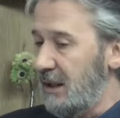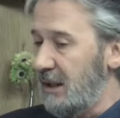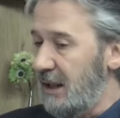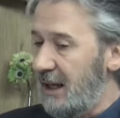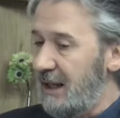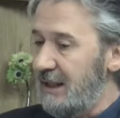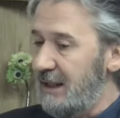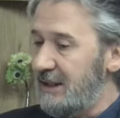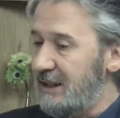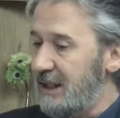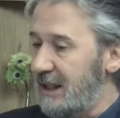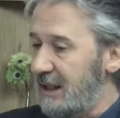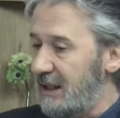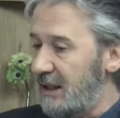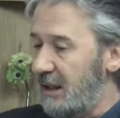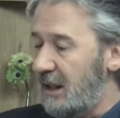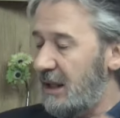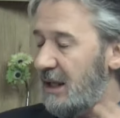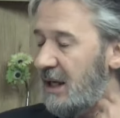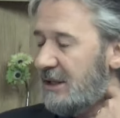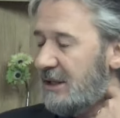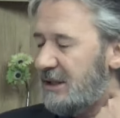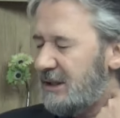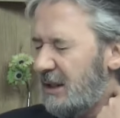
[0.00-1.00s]
aynı şekilde
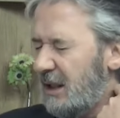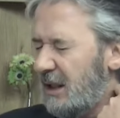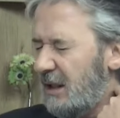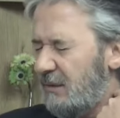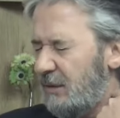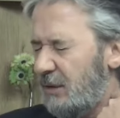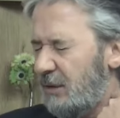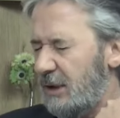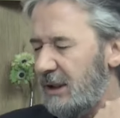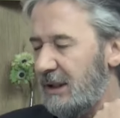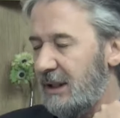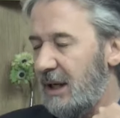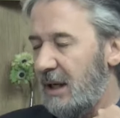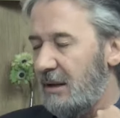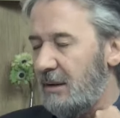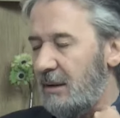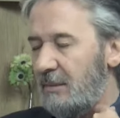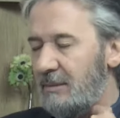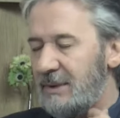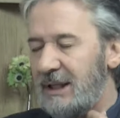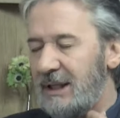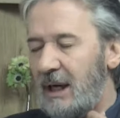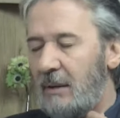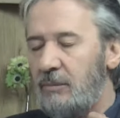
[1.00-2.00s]
karşı taraf öyle
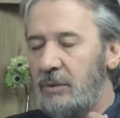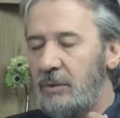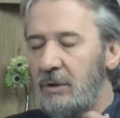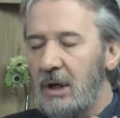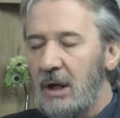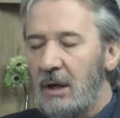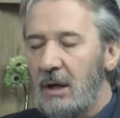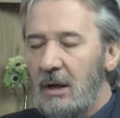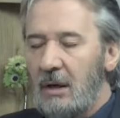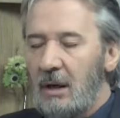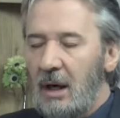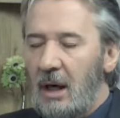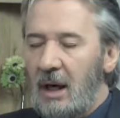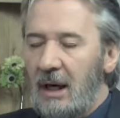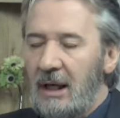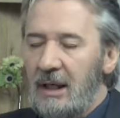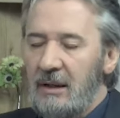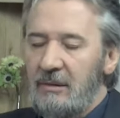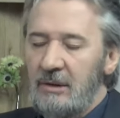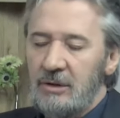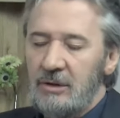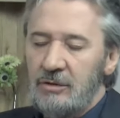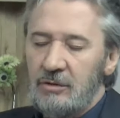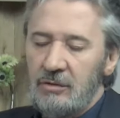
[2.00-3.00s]
davranmış. Ya bu
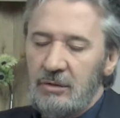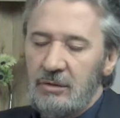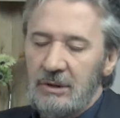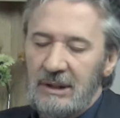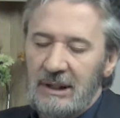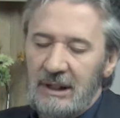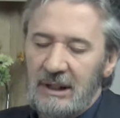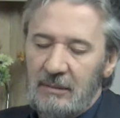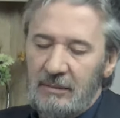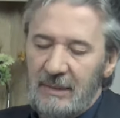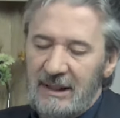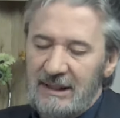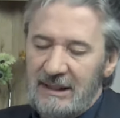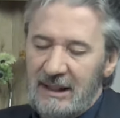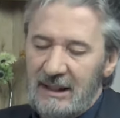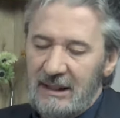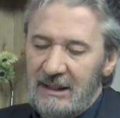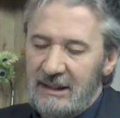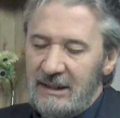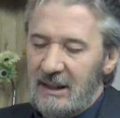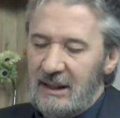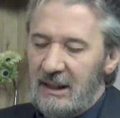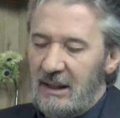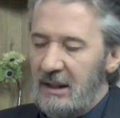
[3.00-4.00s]
Alevi Sünnilik
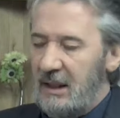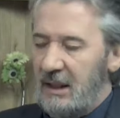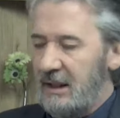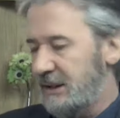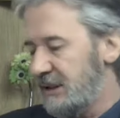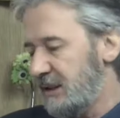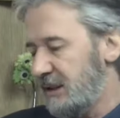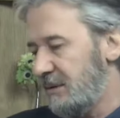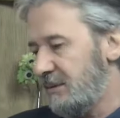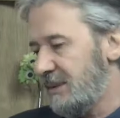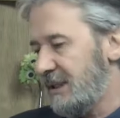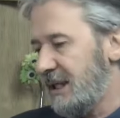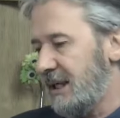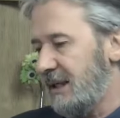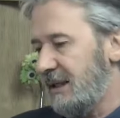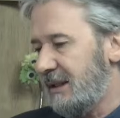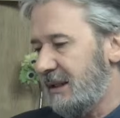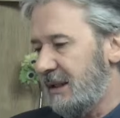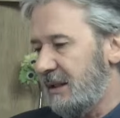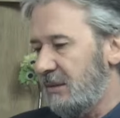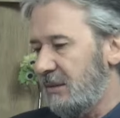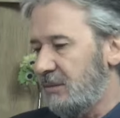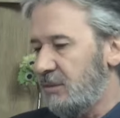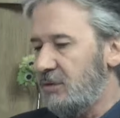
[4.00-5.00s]
meselesine karşıyım
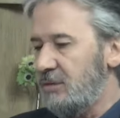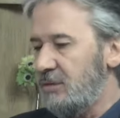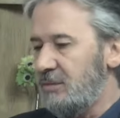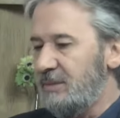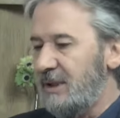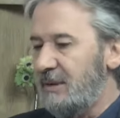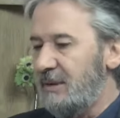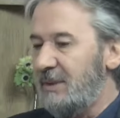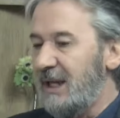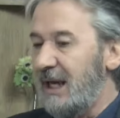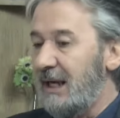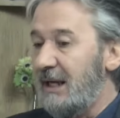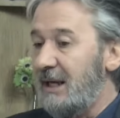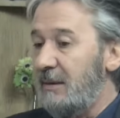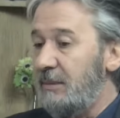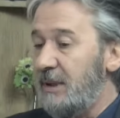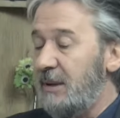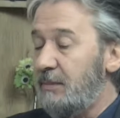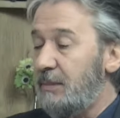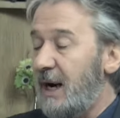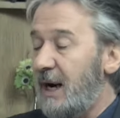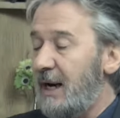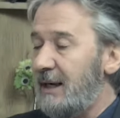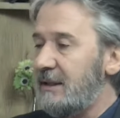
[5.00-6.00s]
zaten. Bunun bir de
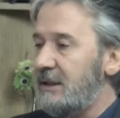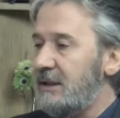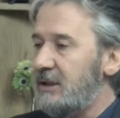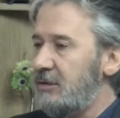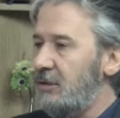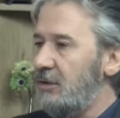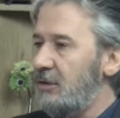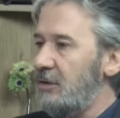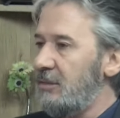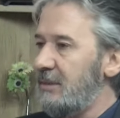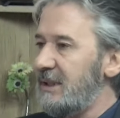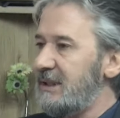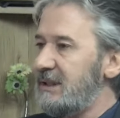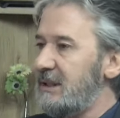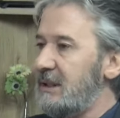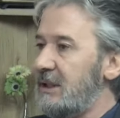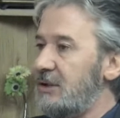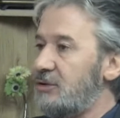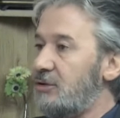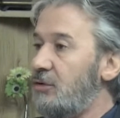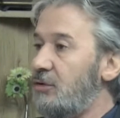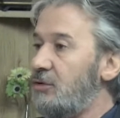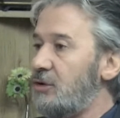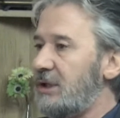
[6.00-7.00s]
bir partide
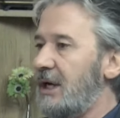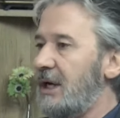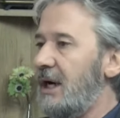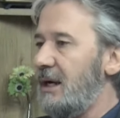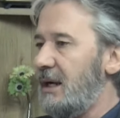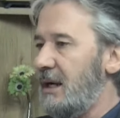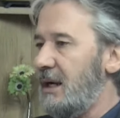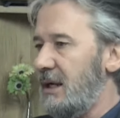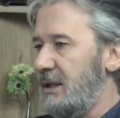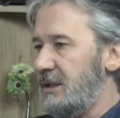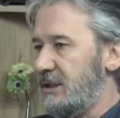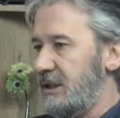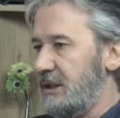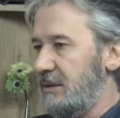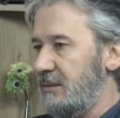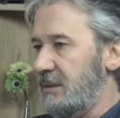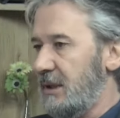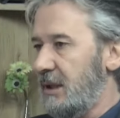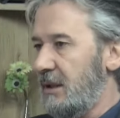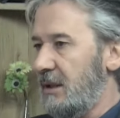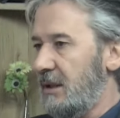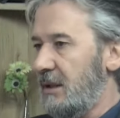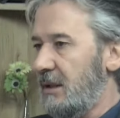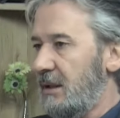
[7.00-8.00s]
olmasına çok daha karşıyım.
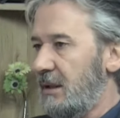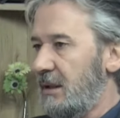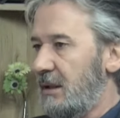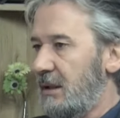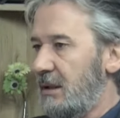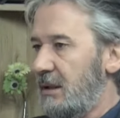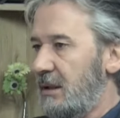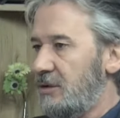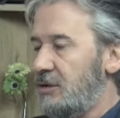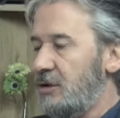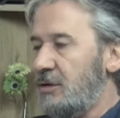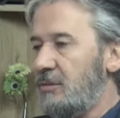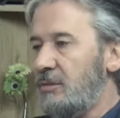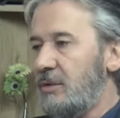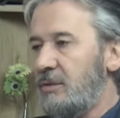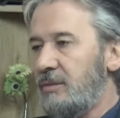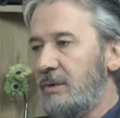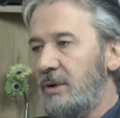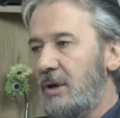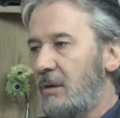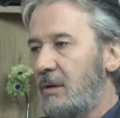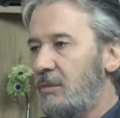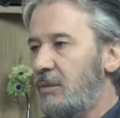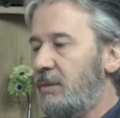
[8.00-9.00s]
Çünkü
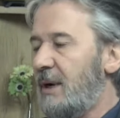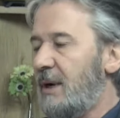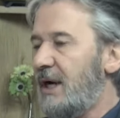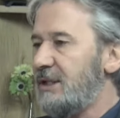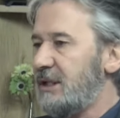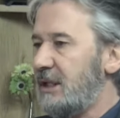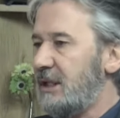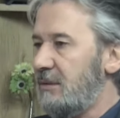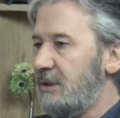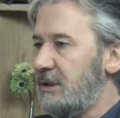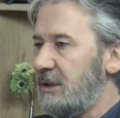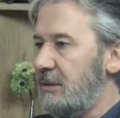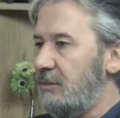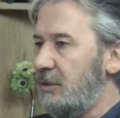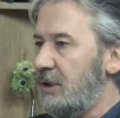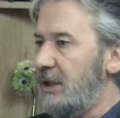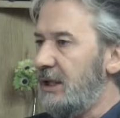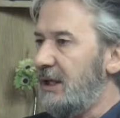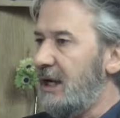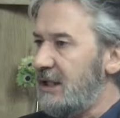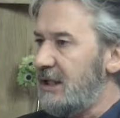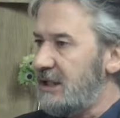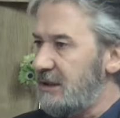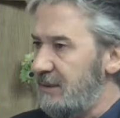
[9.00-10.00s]
bu, bu başka bir şey. Bu
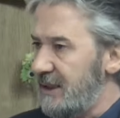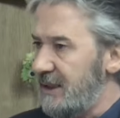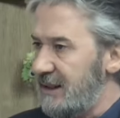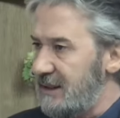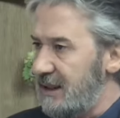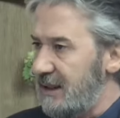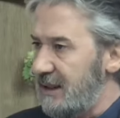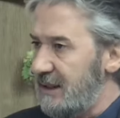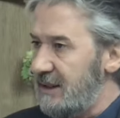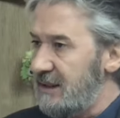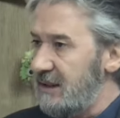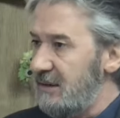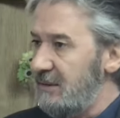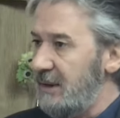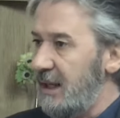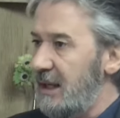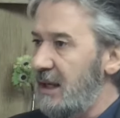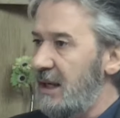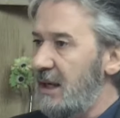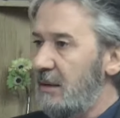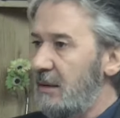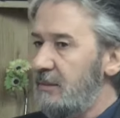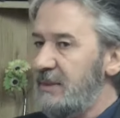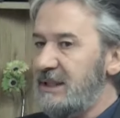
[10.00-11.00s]
inanç meselesi ve
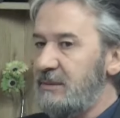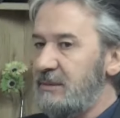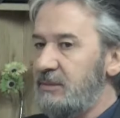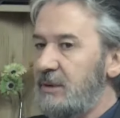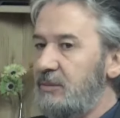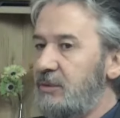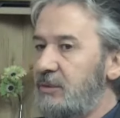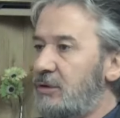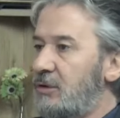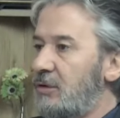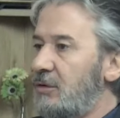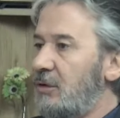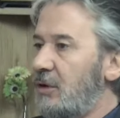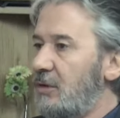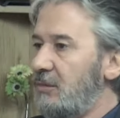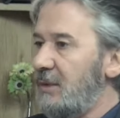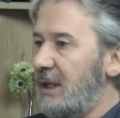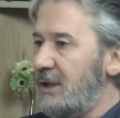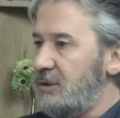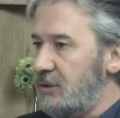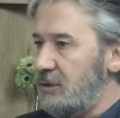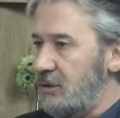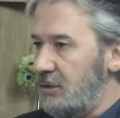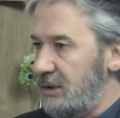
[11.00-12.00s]
biz bir bütün
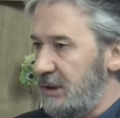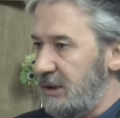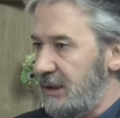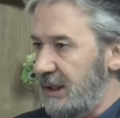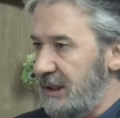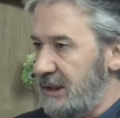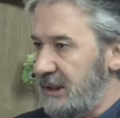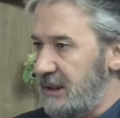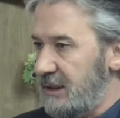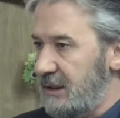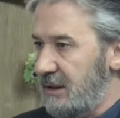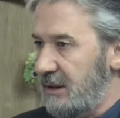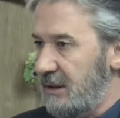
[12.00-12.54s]
olmak zorundayız.